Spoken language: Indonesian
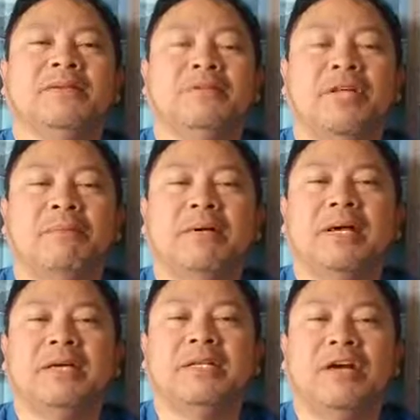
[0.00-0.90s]

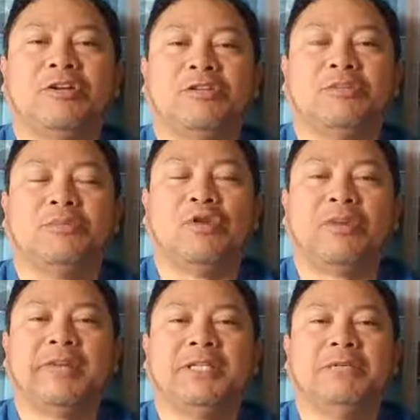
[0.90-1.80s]
terutama kita harus
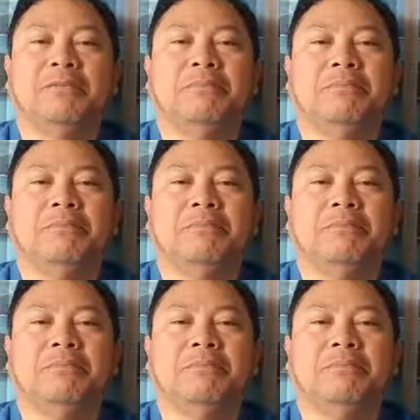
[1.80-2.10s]
menghormati